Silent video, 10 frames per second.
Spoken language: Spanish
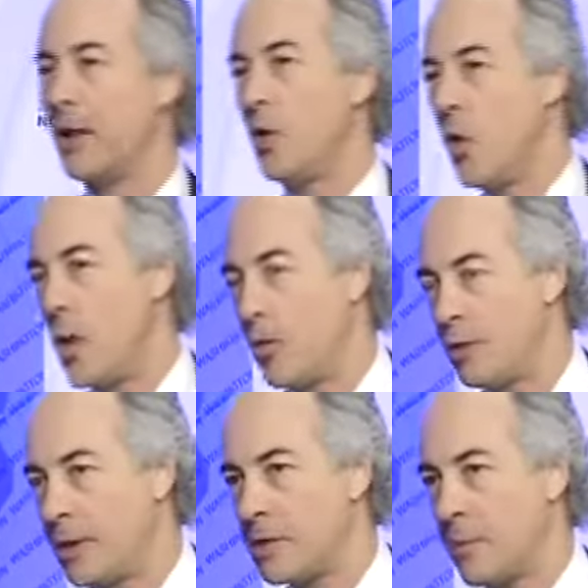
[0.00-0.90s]
No a un
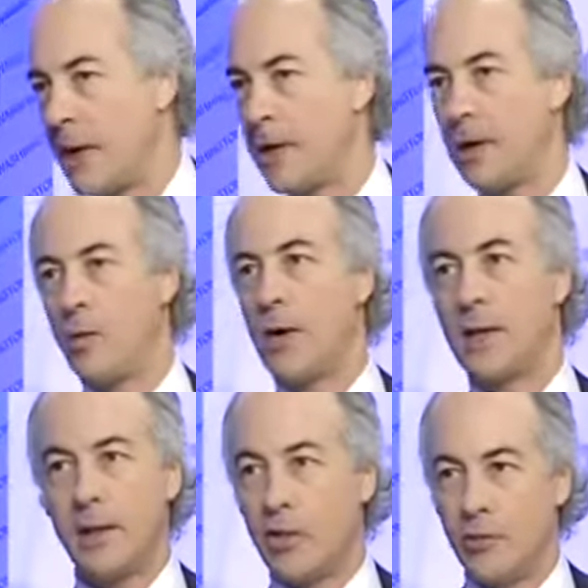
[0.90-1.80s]
despeje de
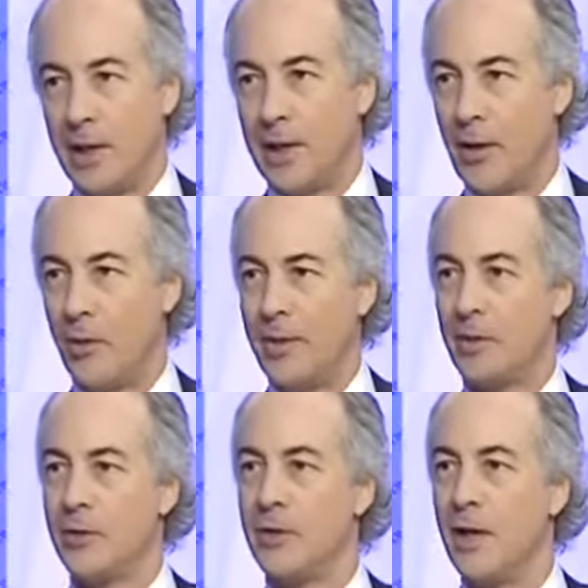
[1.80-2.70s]
42 mil
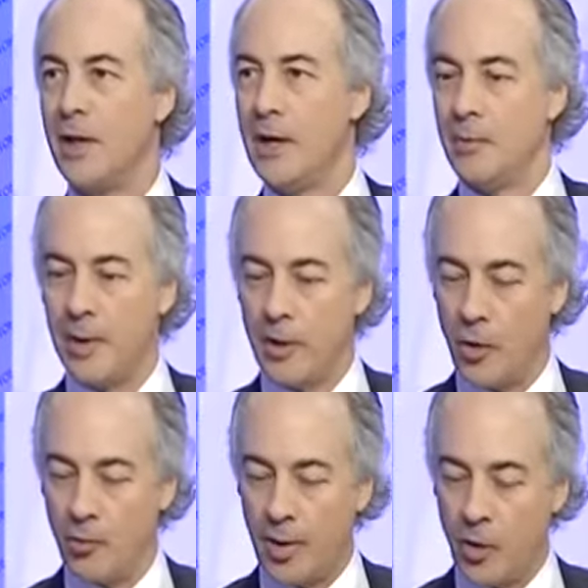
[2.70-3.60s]
kilómetros,
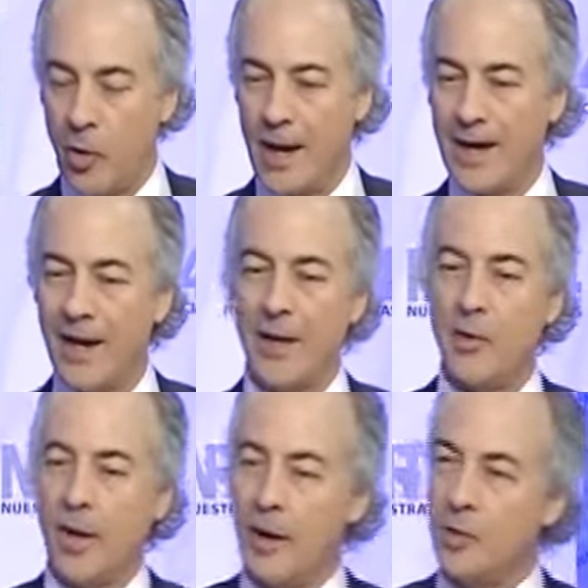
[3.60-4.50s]
pero, pero a que haya
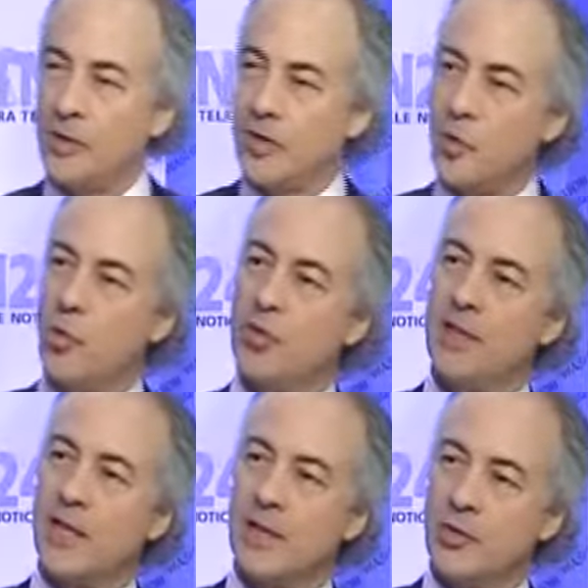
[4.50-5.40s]
una negociación con
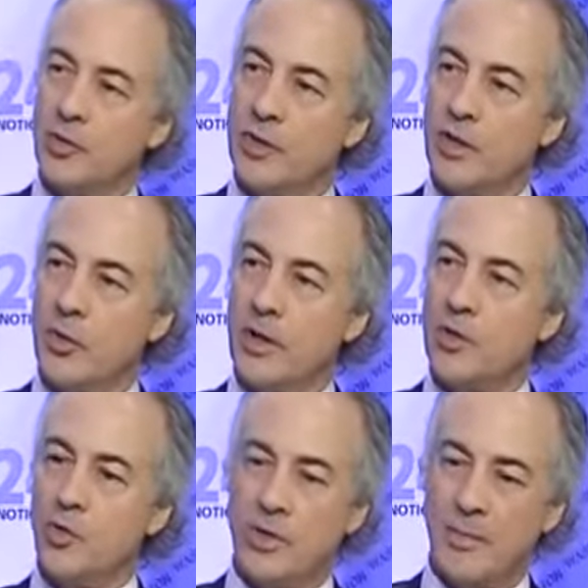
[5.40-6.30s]
ciertas concesiones,
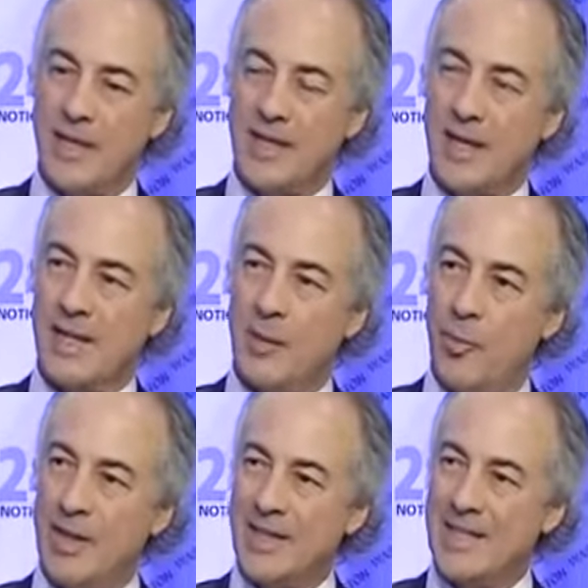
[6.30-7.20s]
¿usted piensa que esa
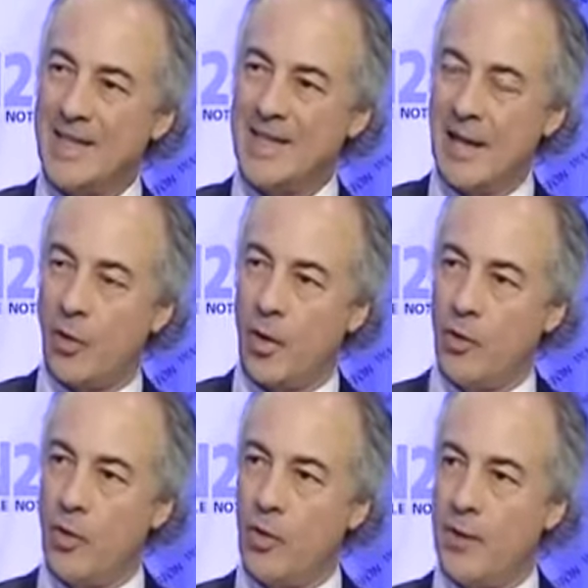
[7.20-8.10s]
puerta se cerró en
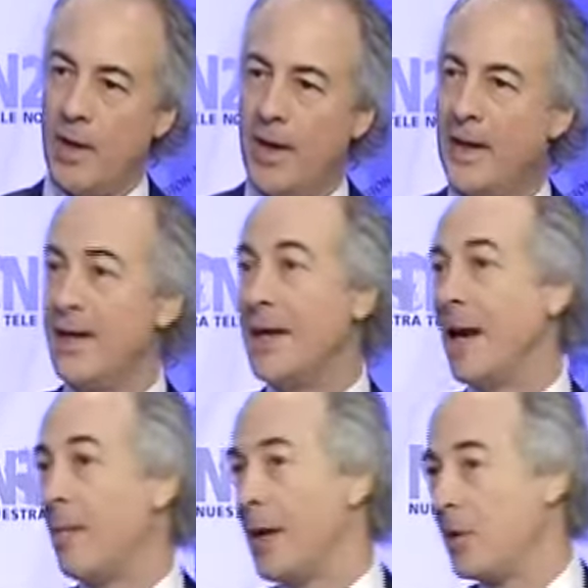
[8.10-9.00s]
Colombia y que a
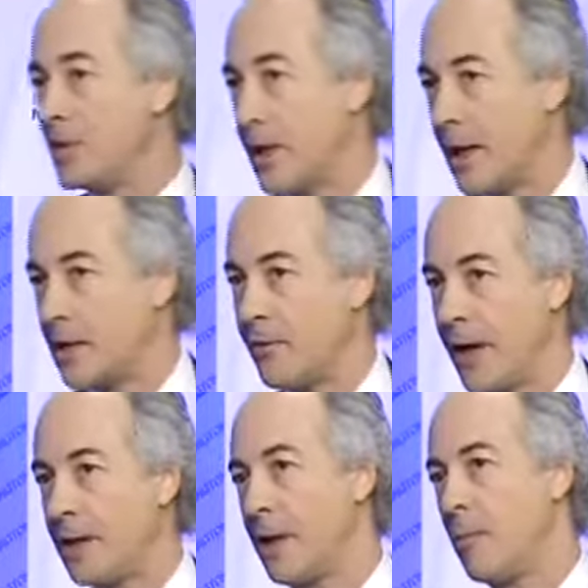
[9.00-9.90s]
menos que las
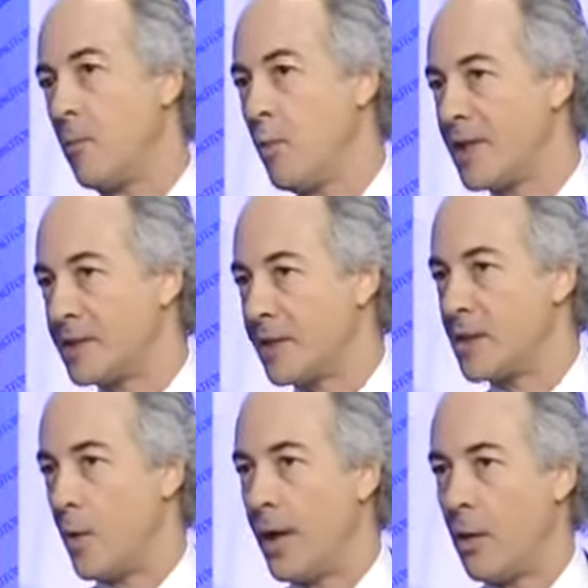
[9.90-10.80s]
FARC den muestras de
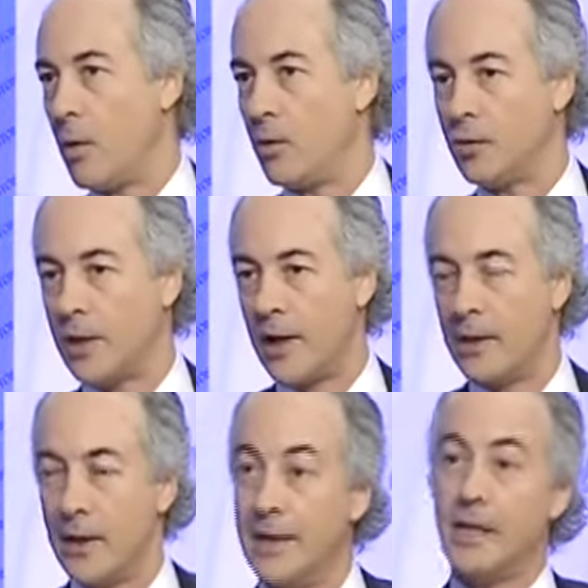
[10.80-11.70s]
buena voluntad,
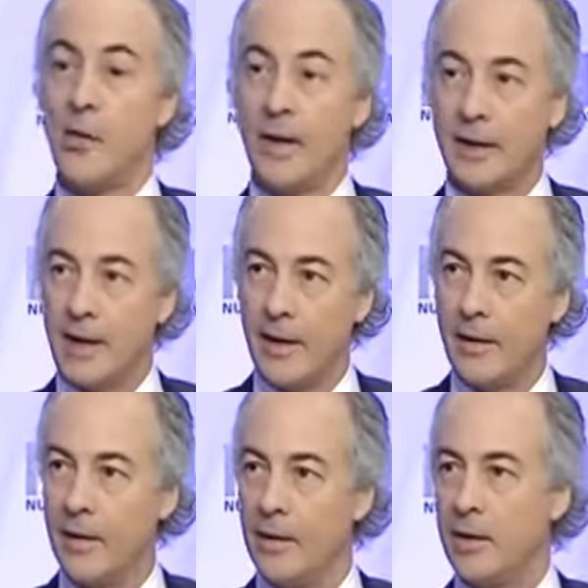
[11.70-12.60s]
de verdad,
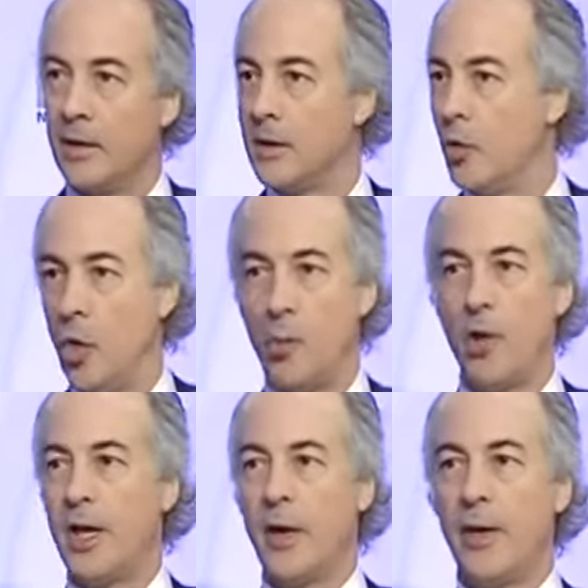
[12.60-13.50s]
eh, no
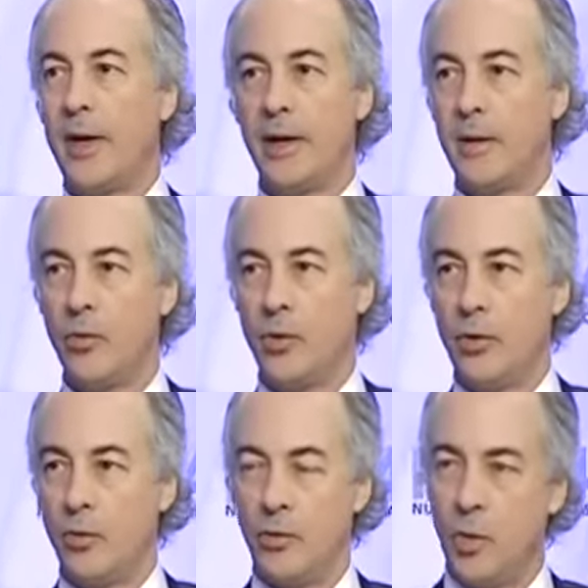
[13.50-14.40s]
puede haber un,
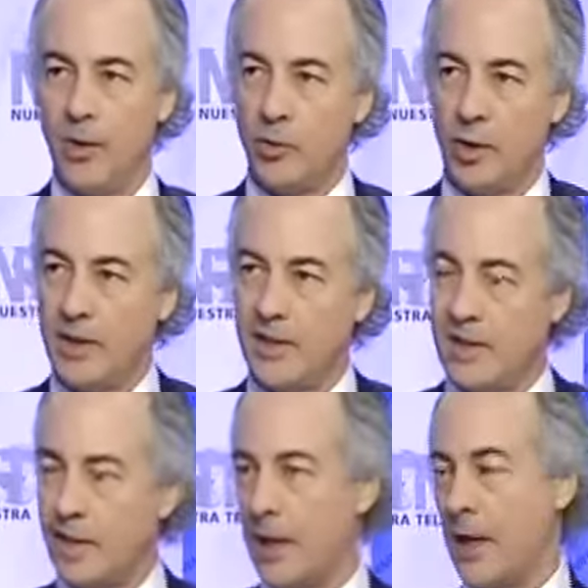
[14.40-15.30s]
un momento en que se
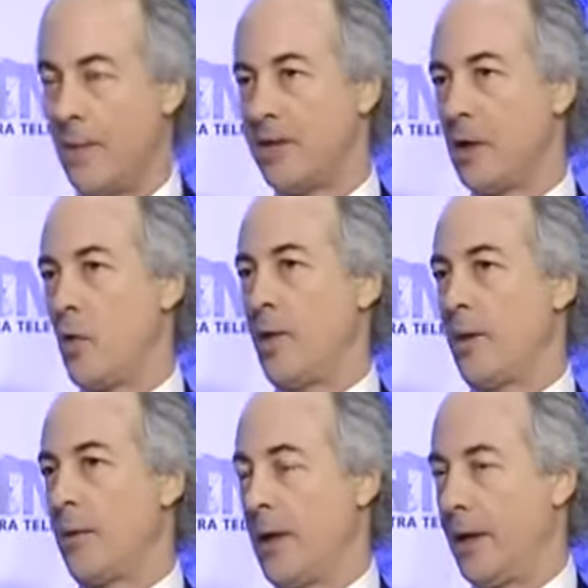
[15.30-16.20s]
sienten a la mesa el gobierno
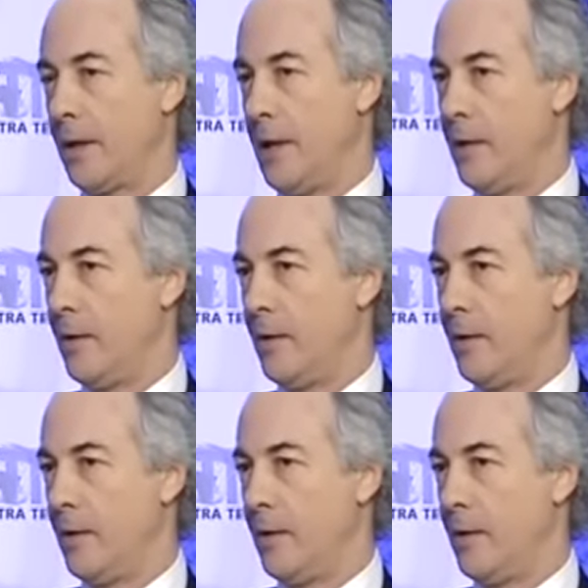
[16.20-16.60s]
y la guerrilla?